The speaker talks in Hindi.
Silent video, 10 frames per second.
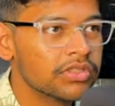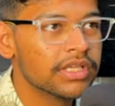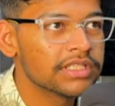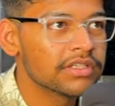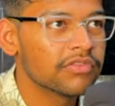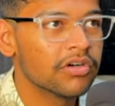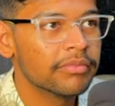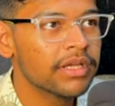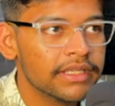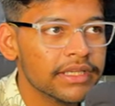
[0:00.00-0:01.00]
तो ये ऐसा फॉर्म
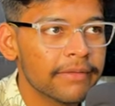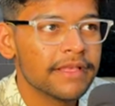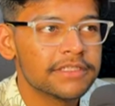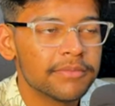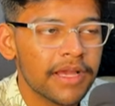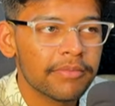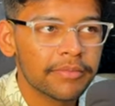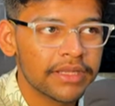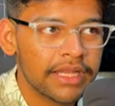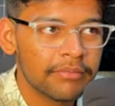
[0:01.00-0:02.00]
है ठीक है इस पर आप
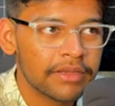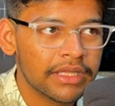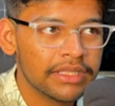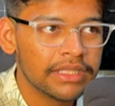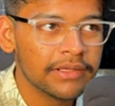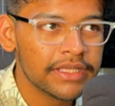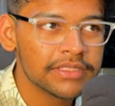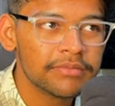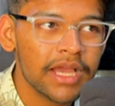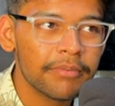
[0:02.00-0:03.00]
अपना नाम डाल देना
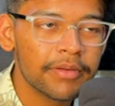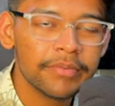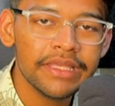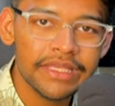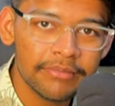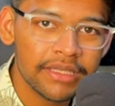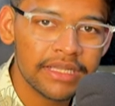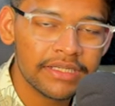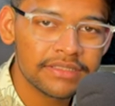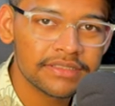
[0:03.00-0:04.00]
इसमें आप अपनी ईमेल
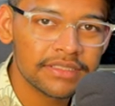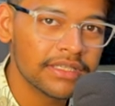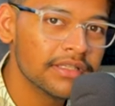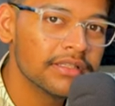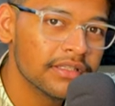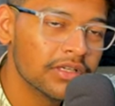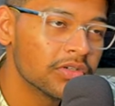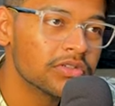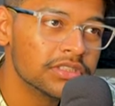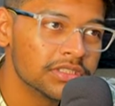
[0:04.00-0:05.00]
एड्रेस रखना
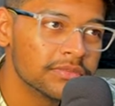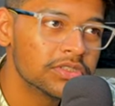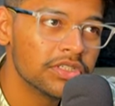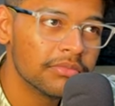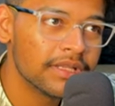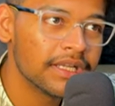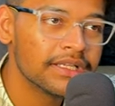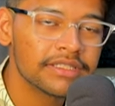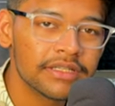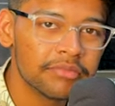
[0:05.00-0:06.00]
देखो इसमें जो ईमेल
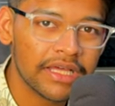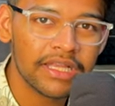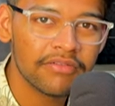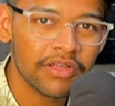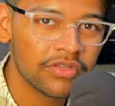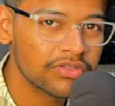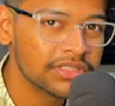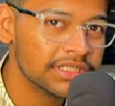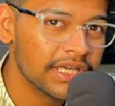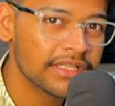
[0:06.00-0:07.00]
एड्रेस आप डालने वाले हो ना
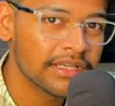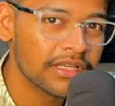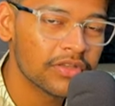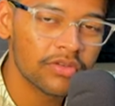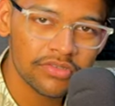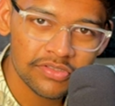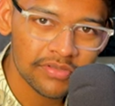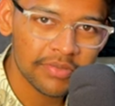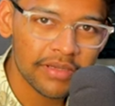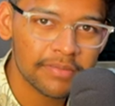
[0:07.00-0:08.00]
उसे याद रखना क्योंकि इसी
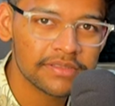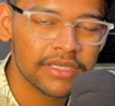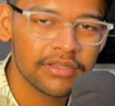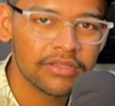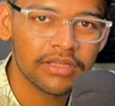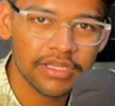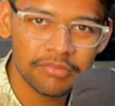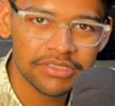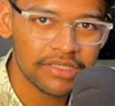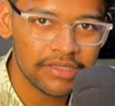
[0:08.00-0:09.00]
पे आपके सारे
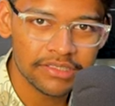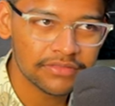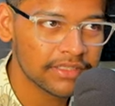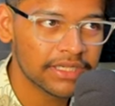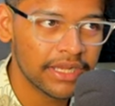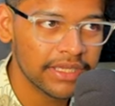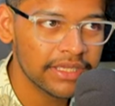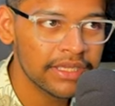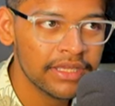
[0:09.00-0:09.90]
एडमिशन लेटर्स वगैरह आएंगे